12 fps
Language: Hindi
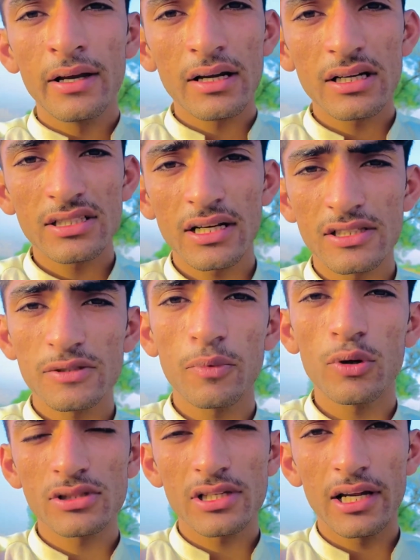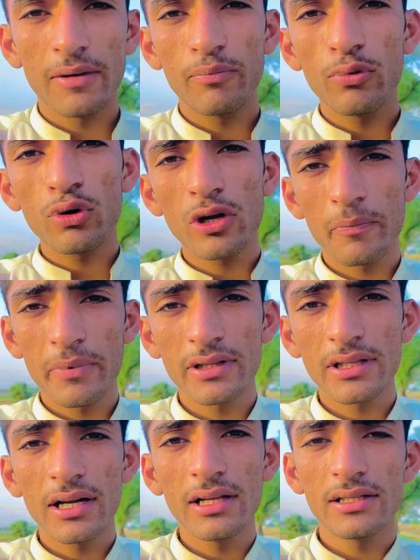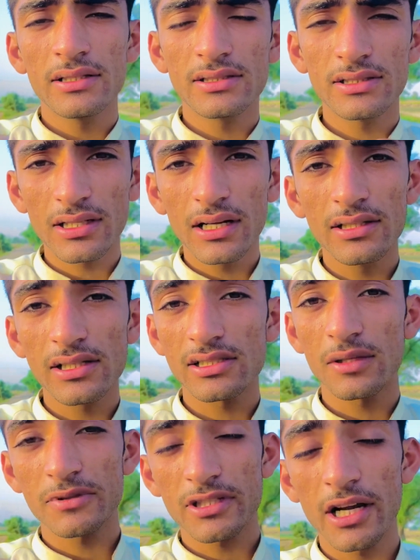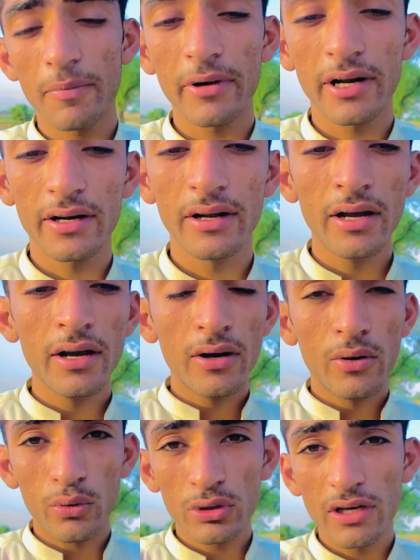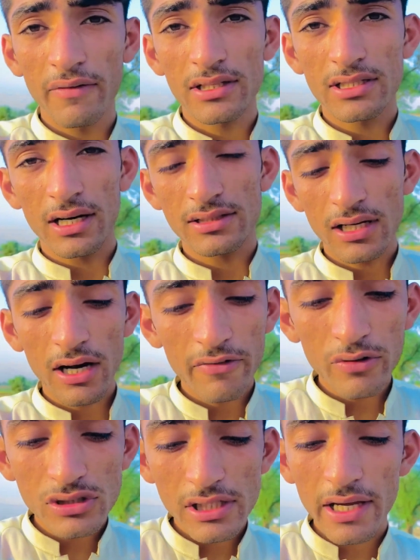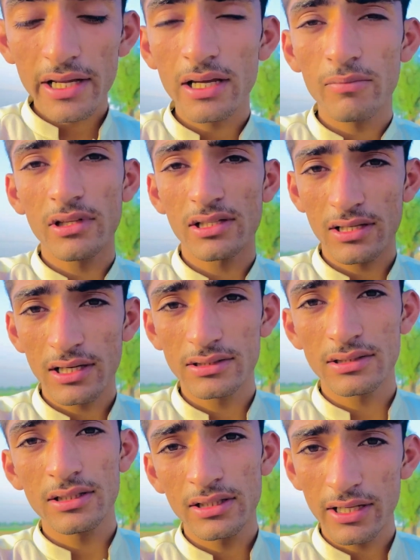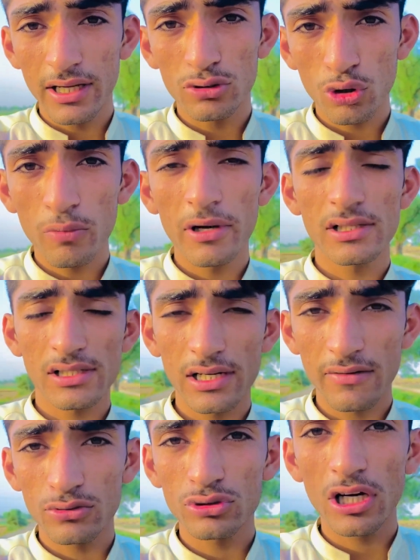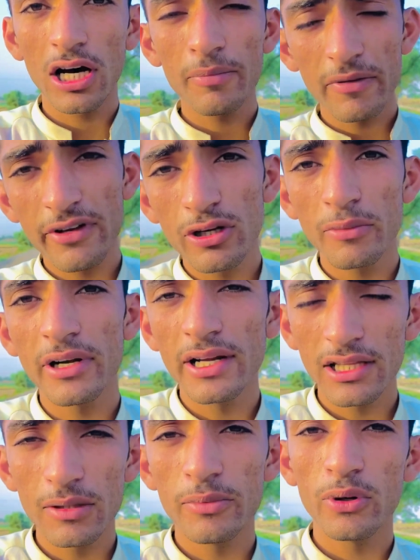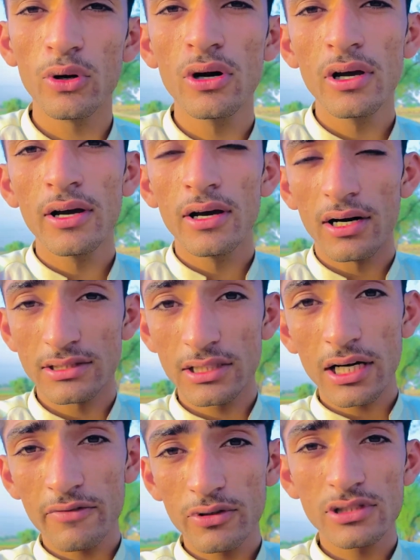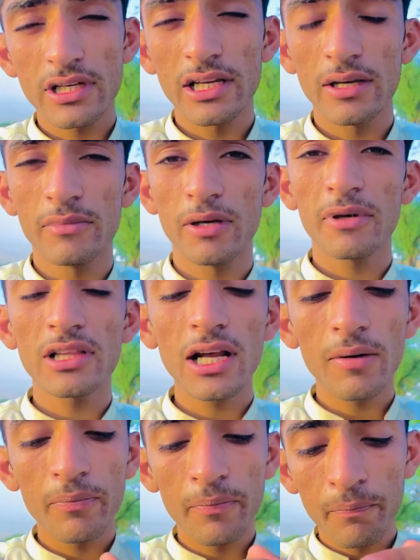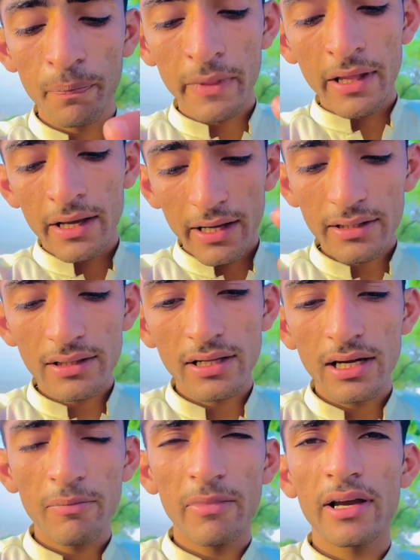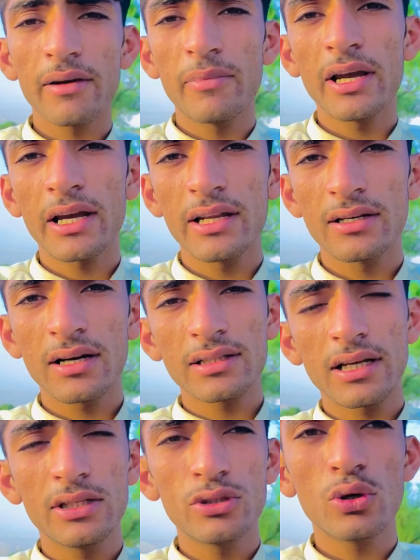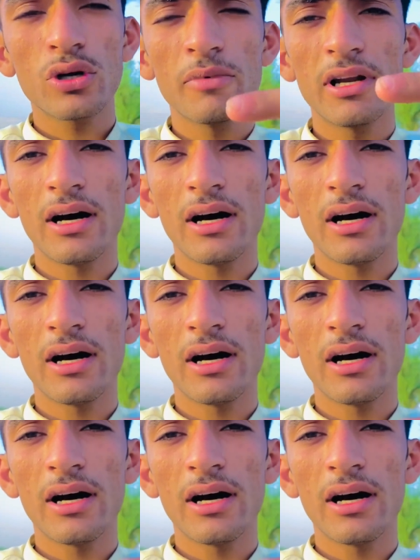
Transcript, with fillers: कशा रिस्पॉन्स कहनी पूरे पंताली छिताली हज़ार सबसक्राइबर हैं उनके हज़ार व्यूज़ ही क्या नहीं हमदे संगात ये तो को मेरे सारे मतलब आप ही वीडियो मेरी देखते देते हो हज़ार व्यूज़ क्या नहीं हमदे मतलब इतने मैं मैं कहने संगत कहनी जो कि मेरा